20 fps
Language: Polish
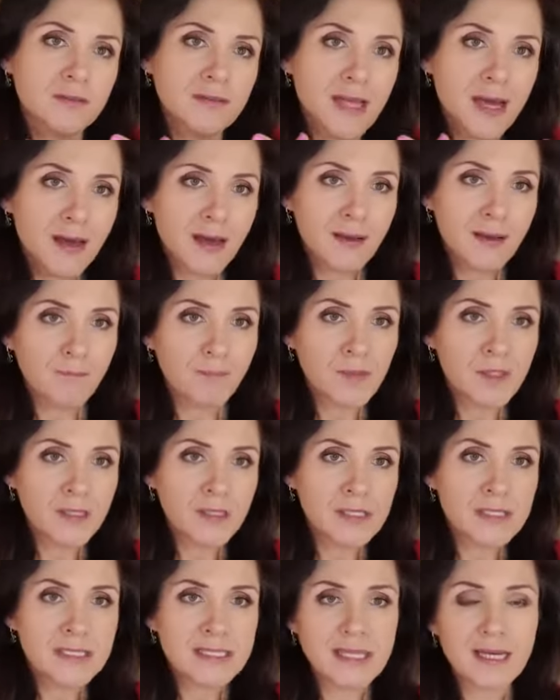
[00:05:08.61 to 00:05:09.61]
na
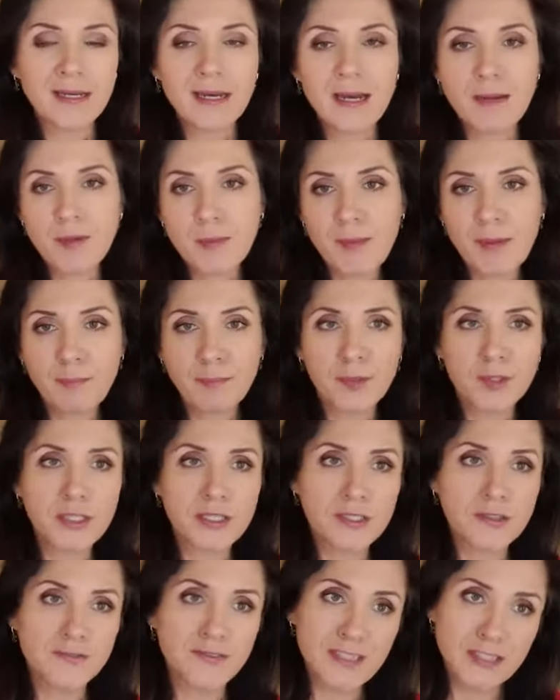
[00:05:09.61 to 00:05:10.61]
Instagramie mam
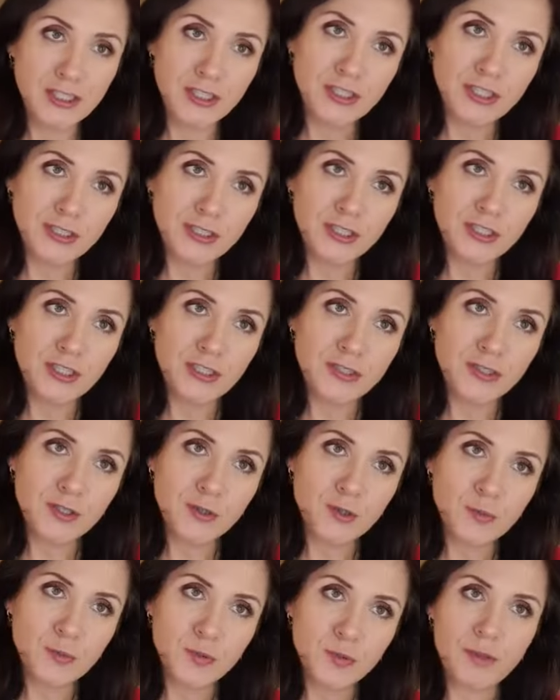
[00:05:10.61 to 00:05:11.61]
ponad 20 tysięcy
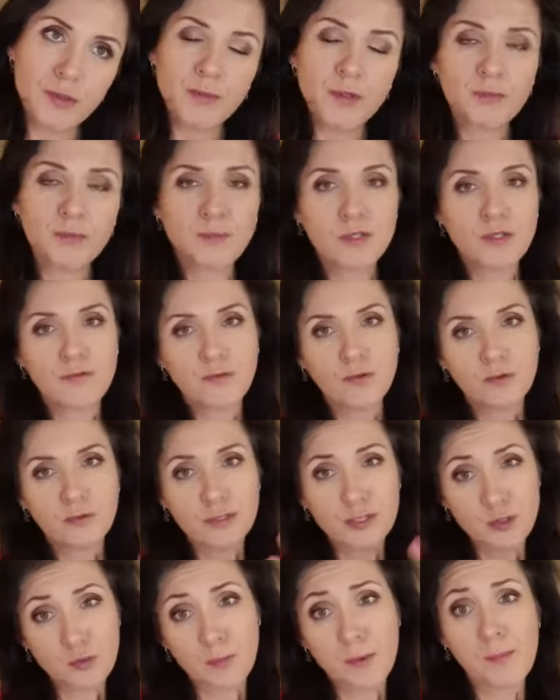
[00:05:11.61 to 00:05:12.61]
osób, które mnie obserwują,
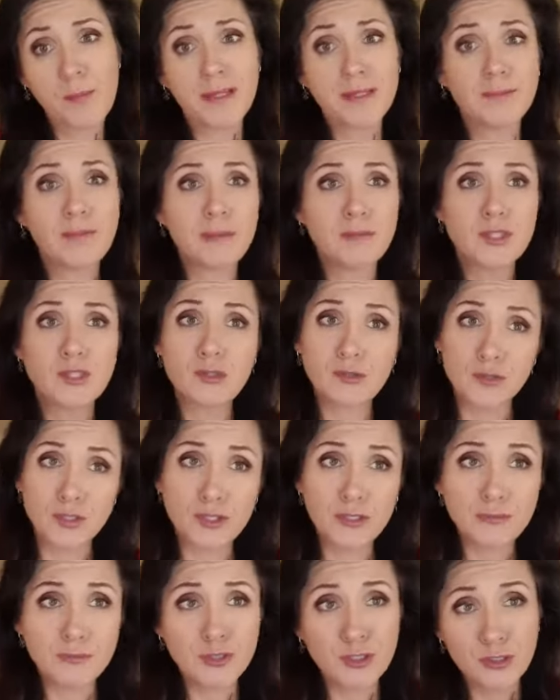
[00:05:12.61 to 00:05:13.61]
na Zupomani mamy
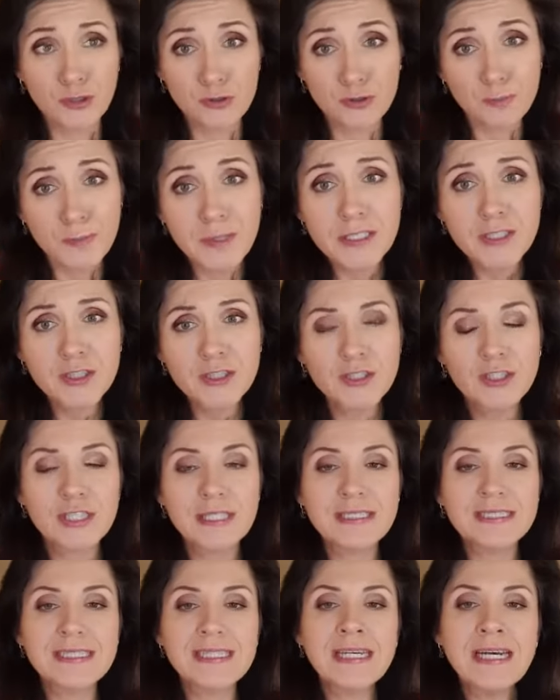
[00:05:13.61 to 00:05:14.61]
175
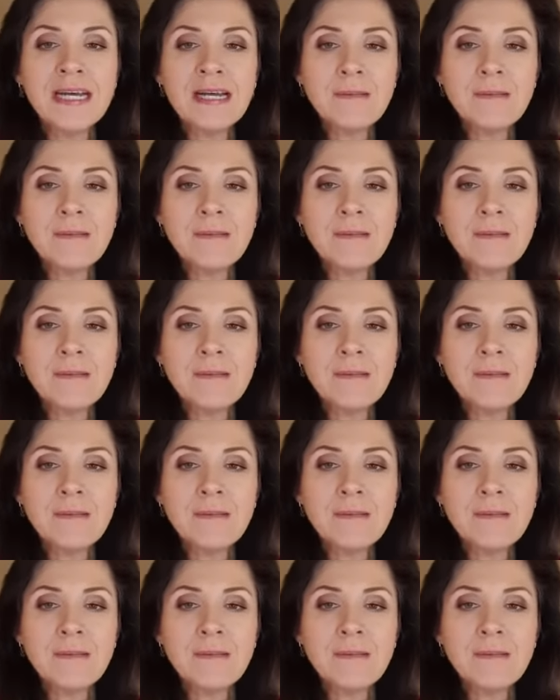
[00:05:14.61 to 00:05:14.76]
tysięcy